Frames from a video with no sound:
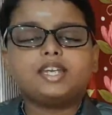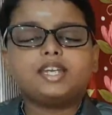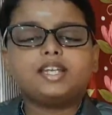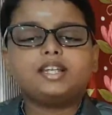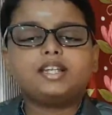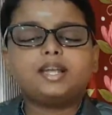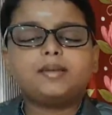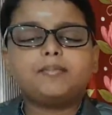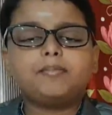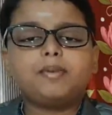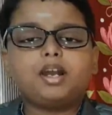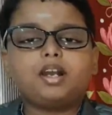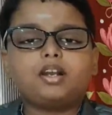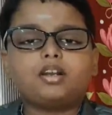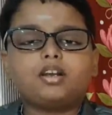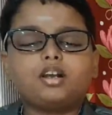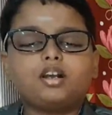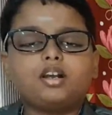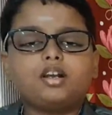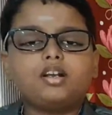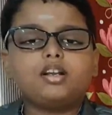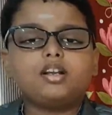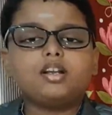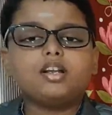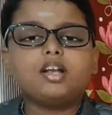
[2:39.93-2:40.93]
இந்த
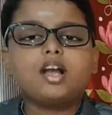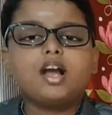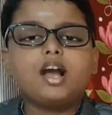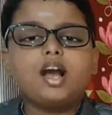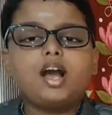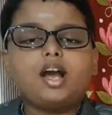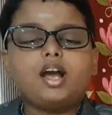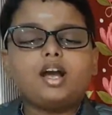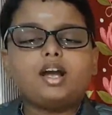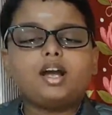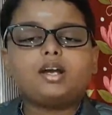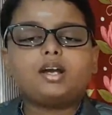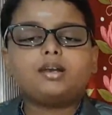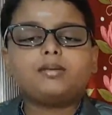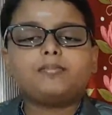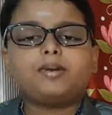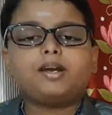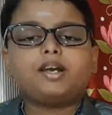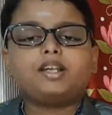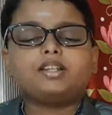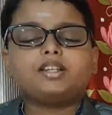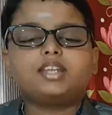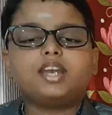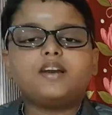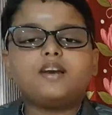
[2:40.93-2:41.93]
பக்கம்
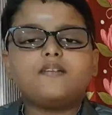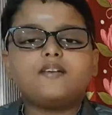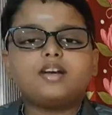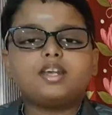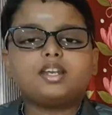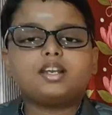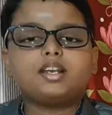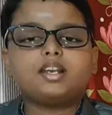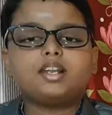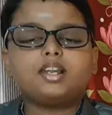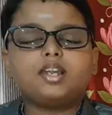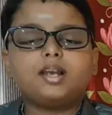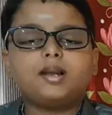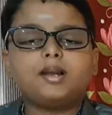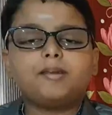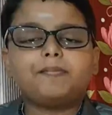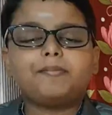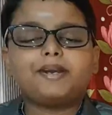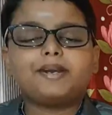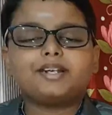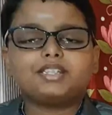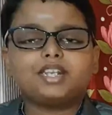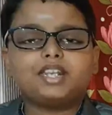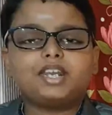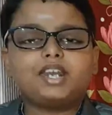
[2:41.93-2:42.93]
தேவர்கள்லாம்
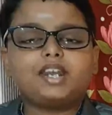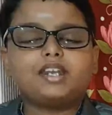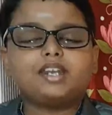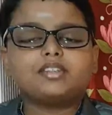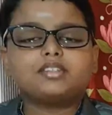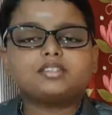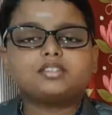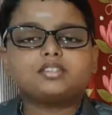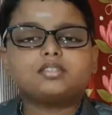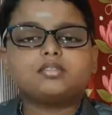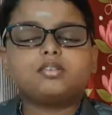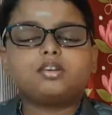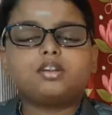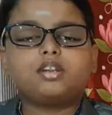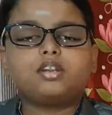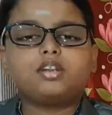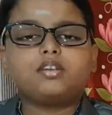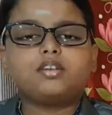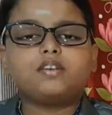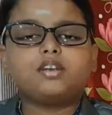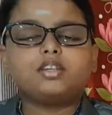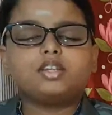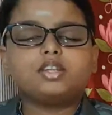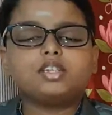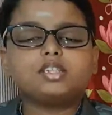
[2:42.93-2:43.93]
பதவி அடிச்சுட்டு ஓடி
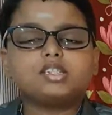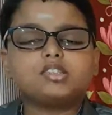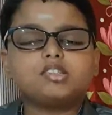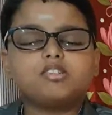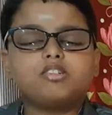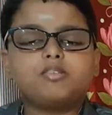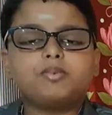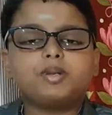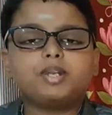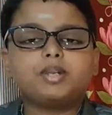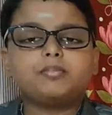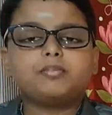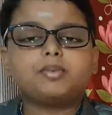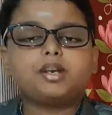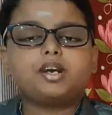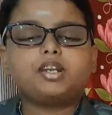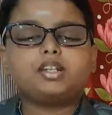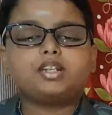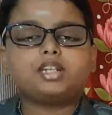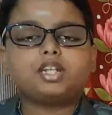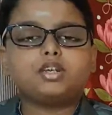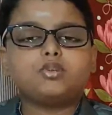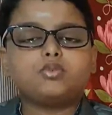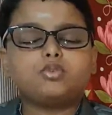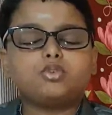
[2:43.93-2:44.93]
வந்து
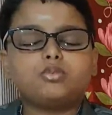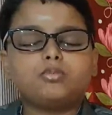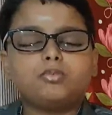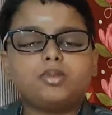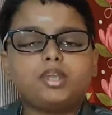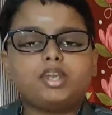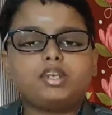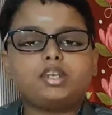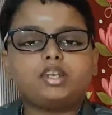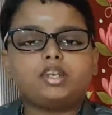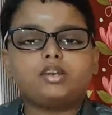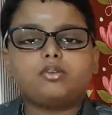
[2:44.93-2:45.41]
சிவபெருமான்கிட்ட உண்மை